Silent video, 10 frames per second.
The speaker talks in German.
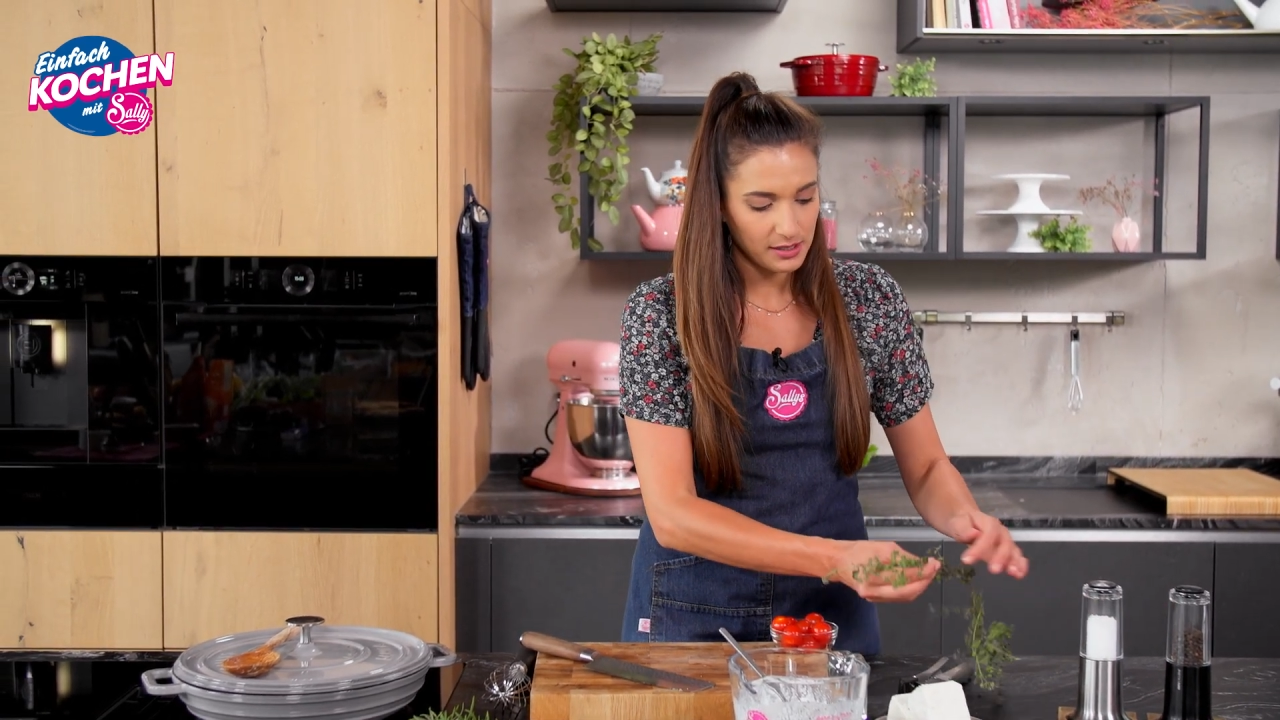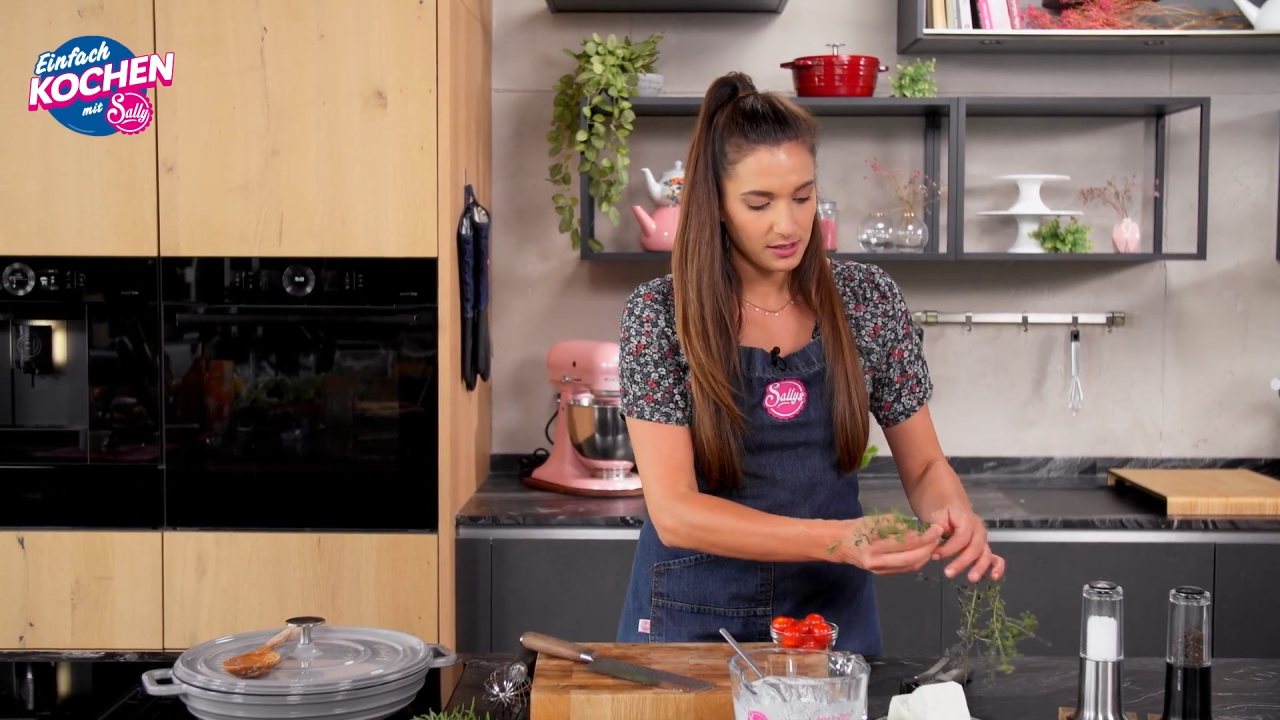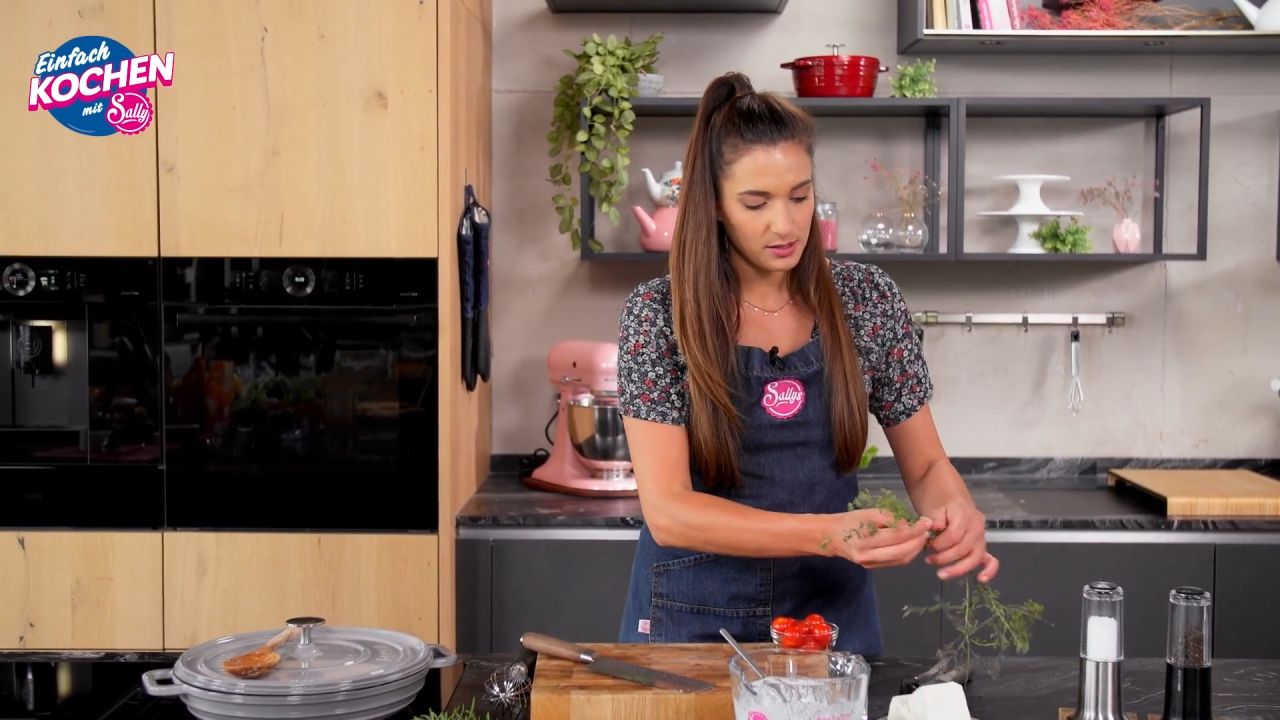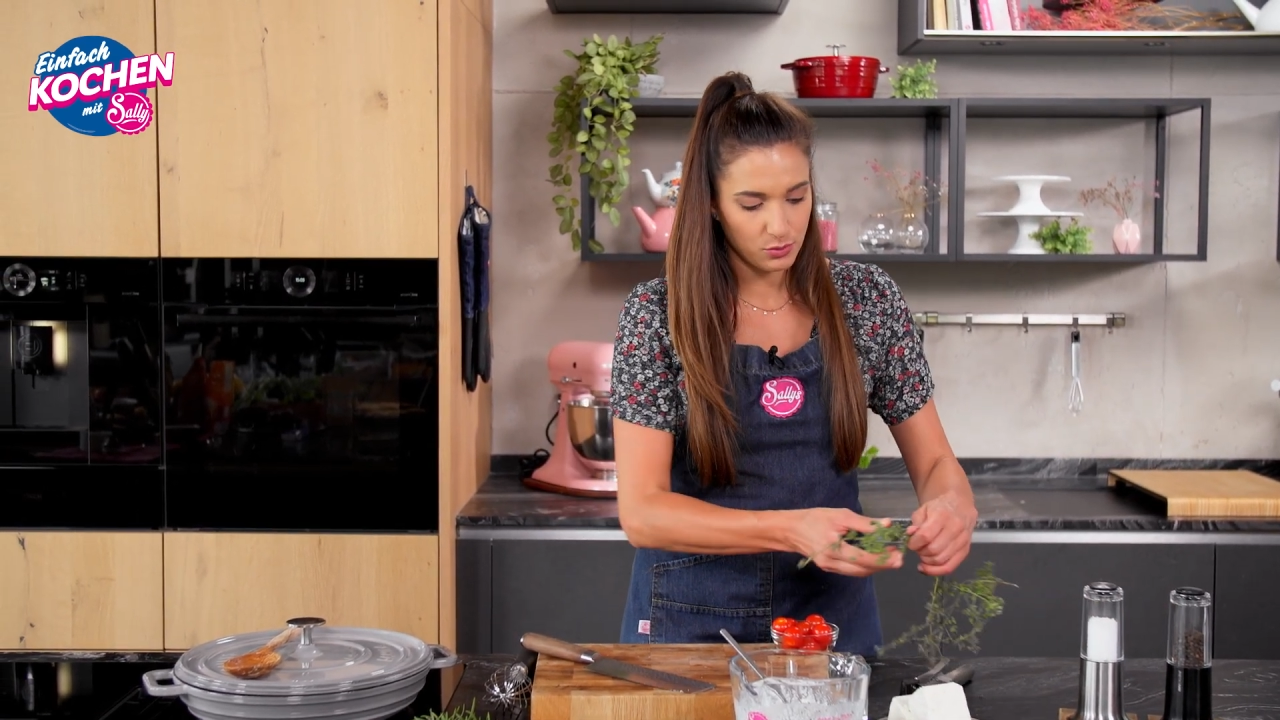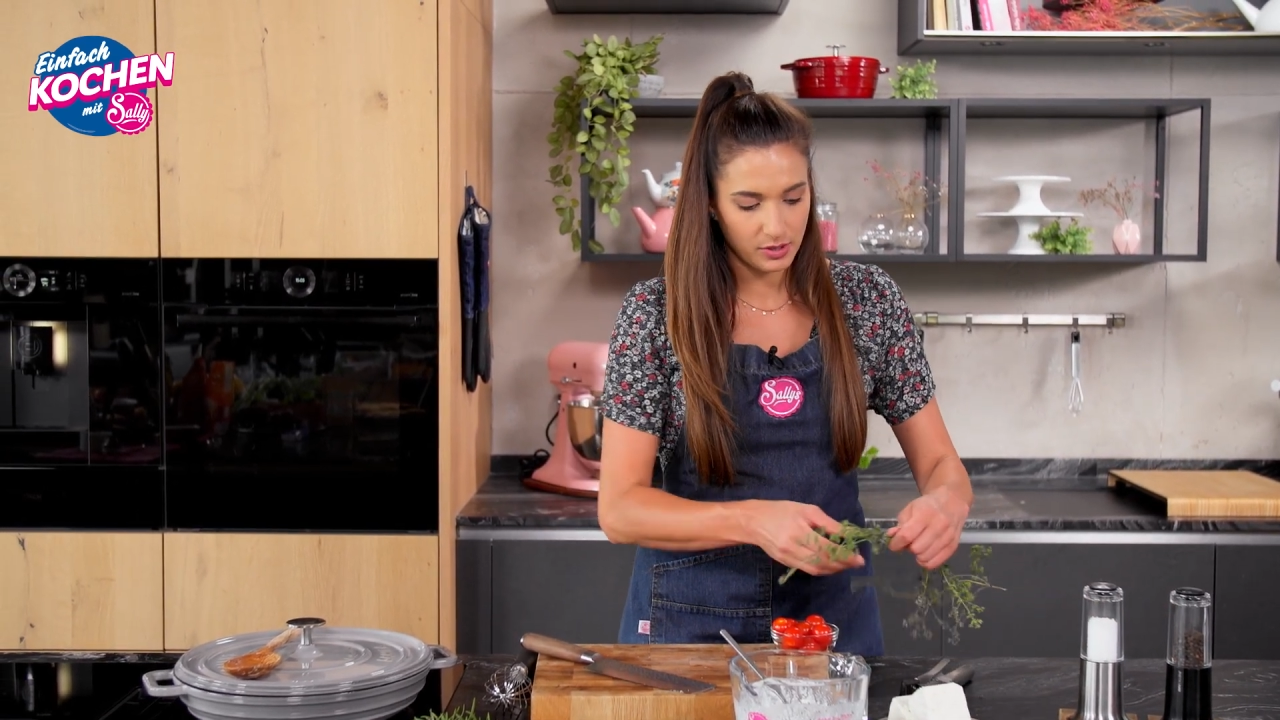
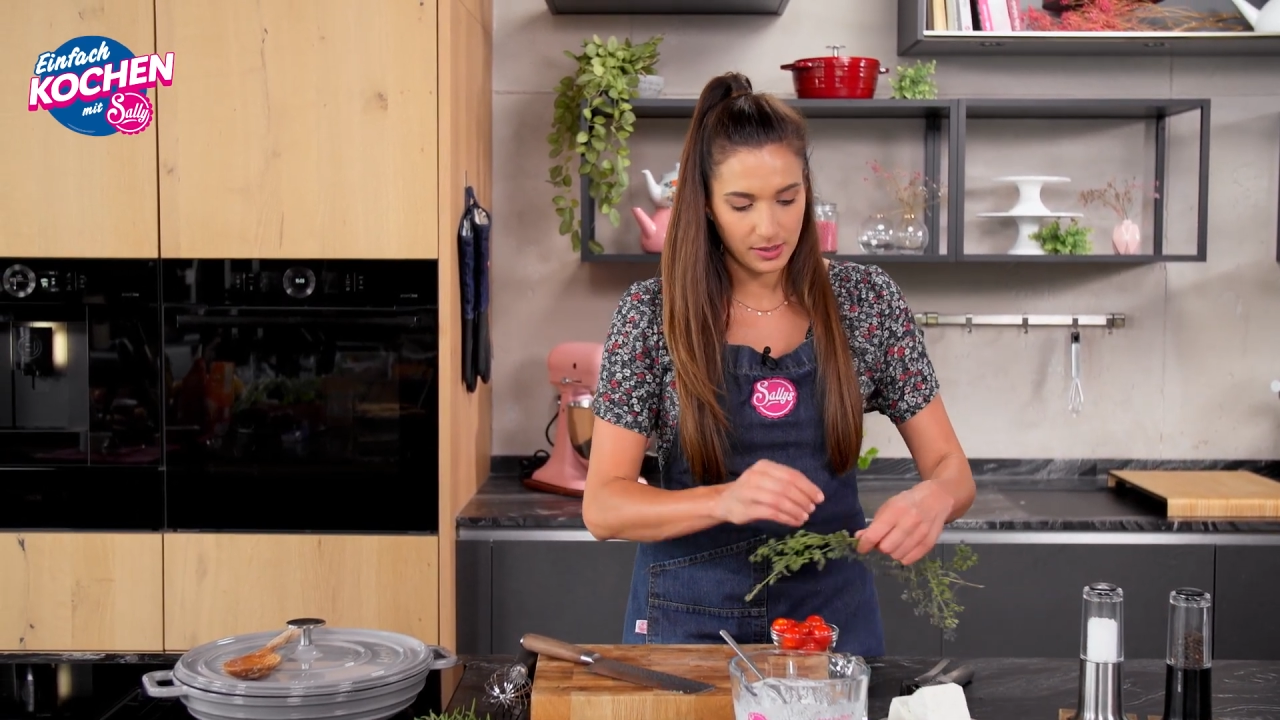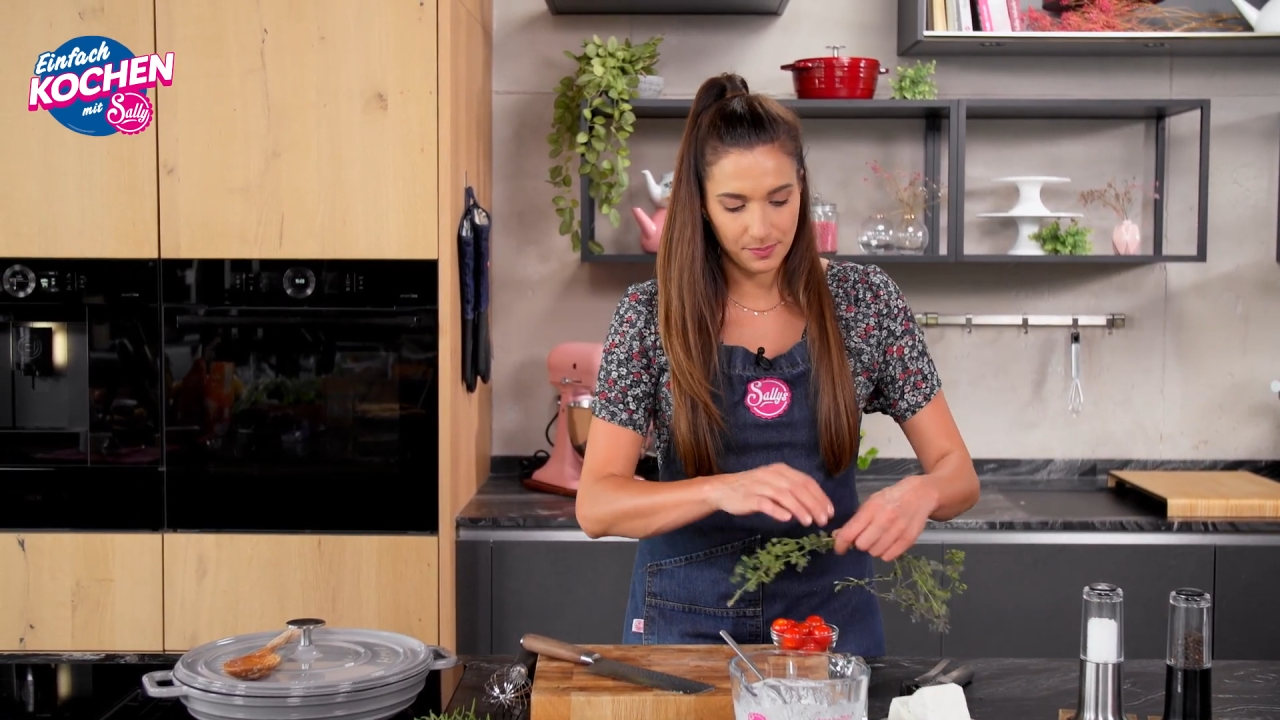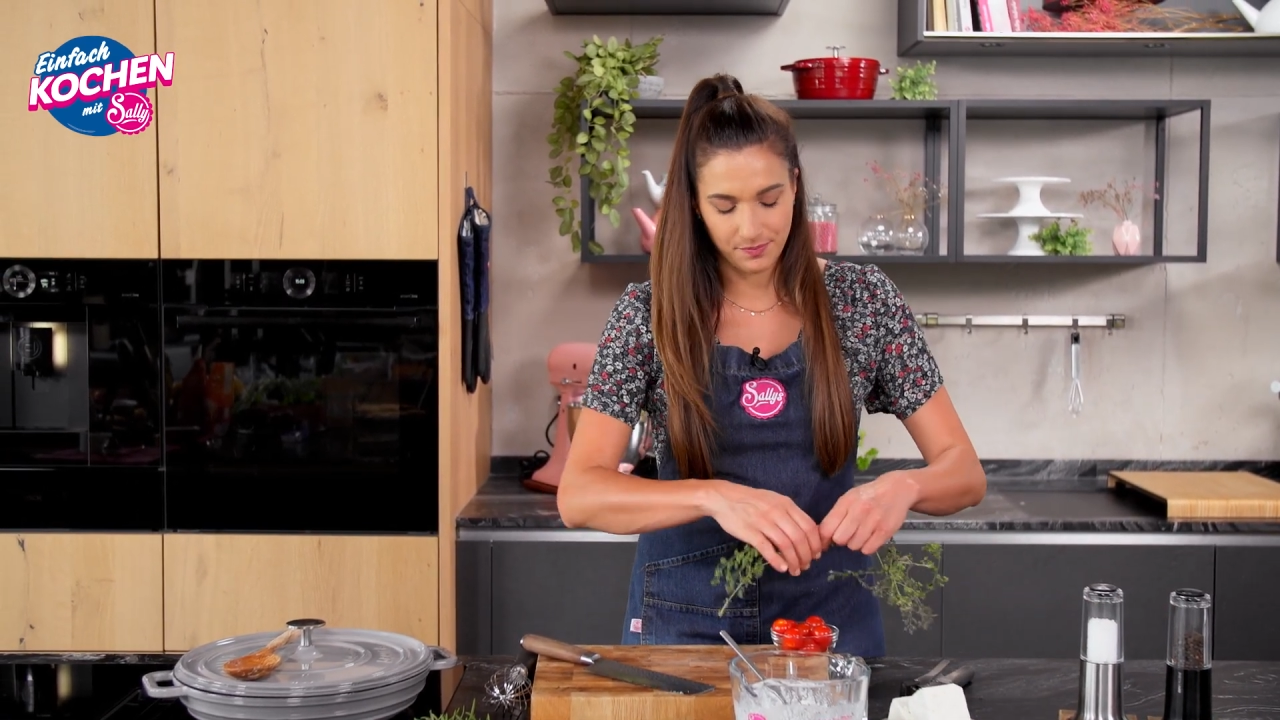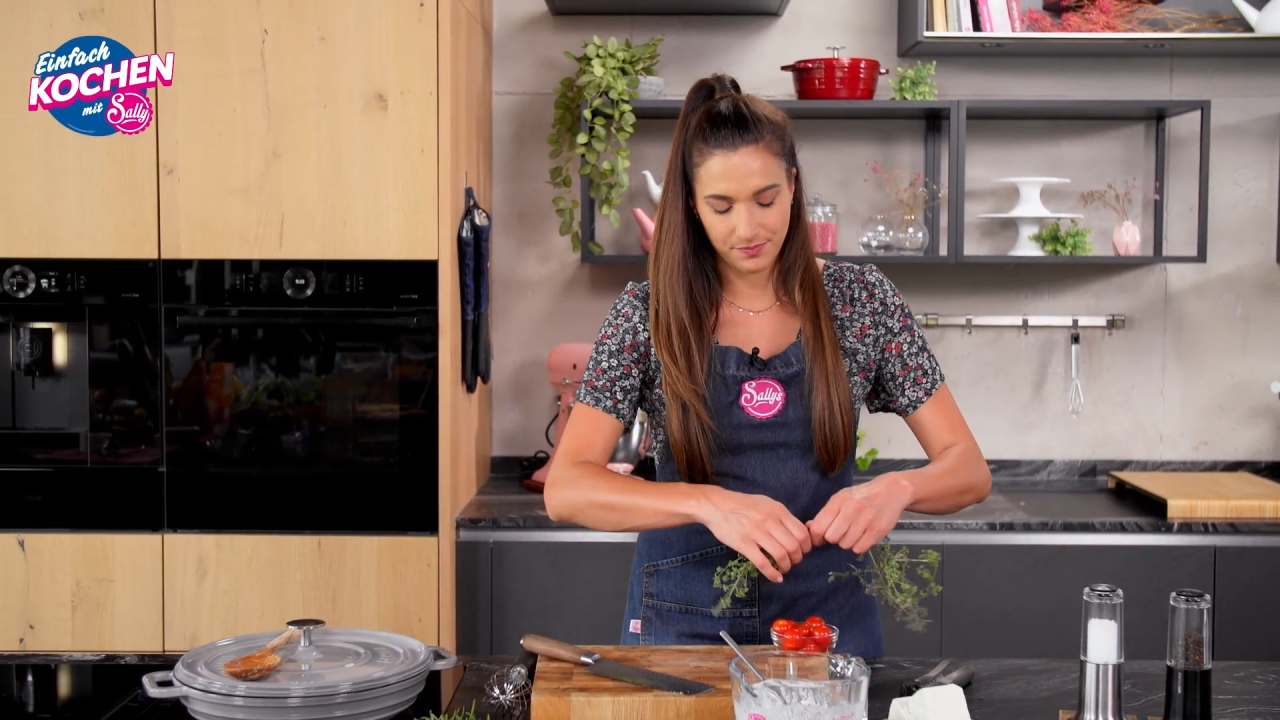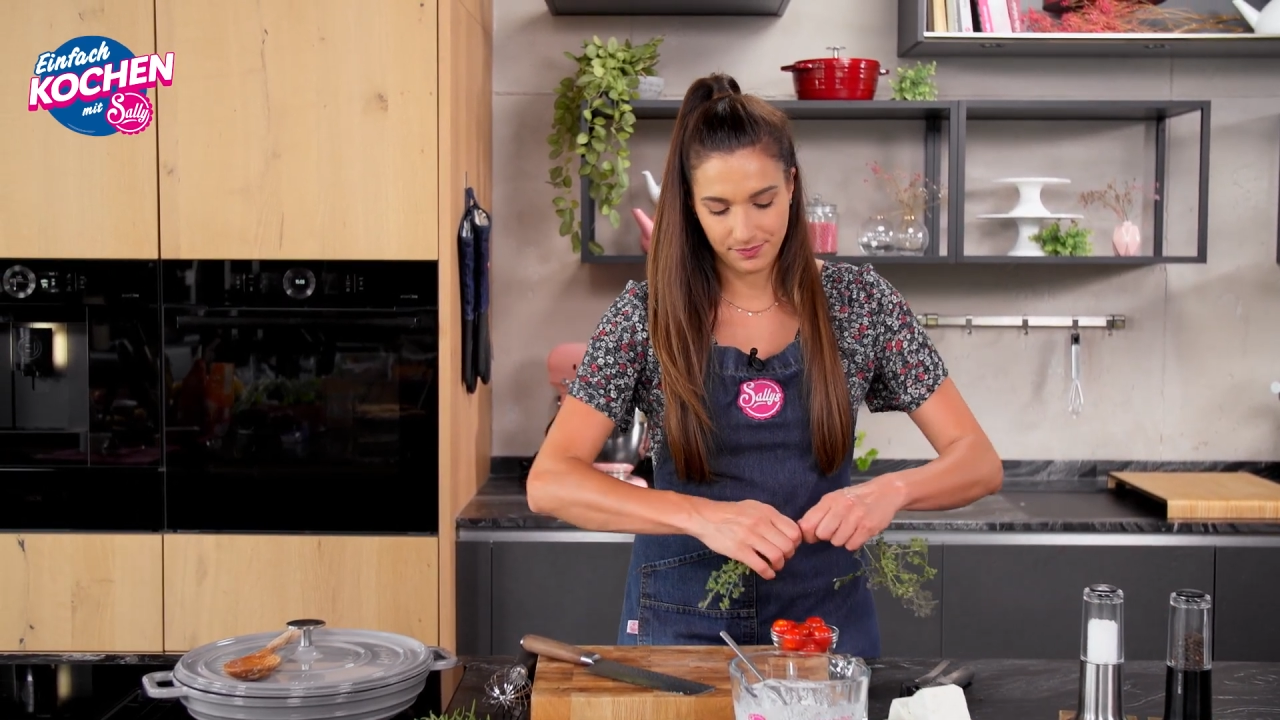
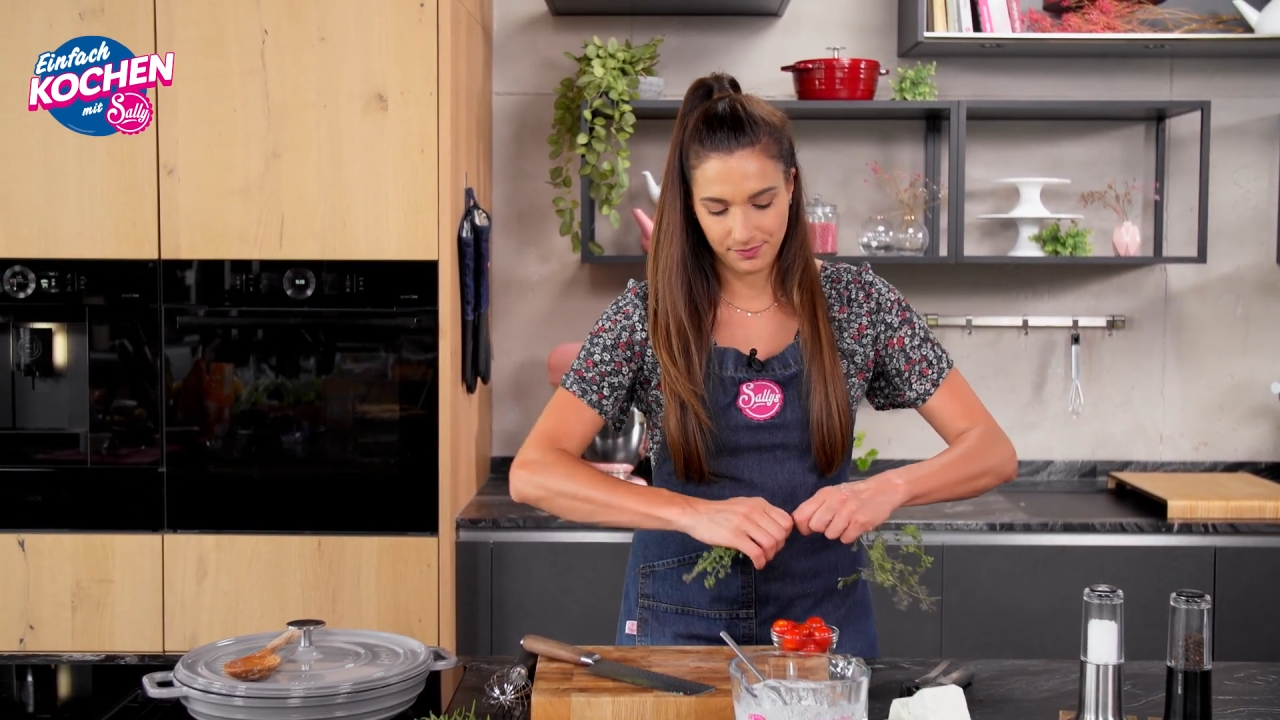dazugeben